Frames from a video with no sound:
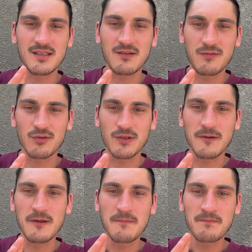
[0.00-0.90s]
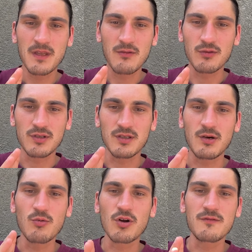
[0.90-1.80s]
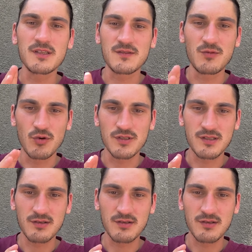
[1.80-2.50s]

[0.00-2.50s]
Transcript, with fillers: на фото вот, э, на уровне звезд.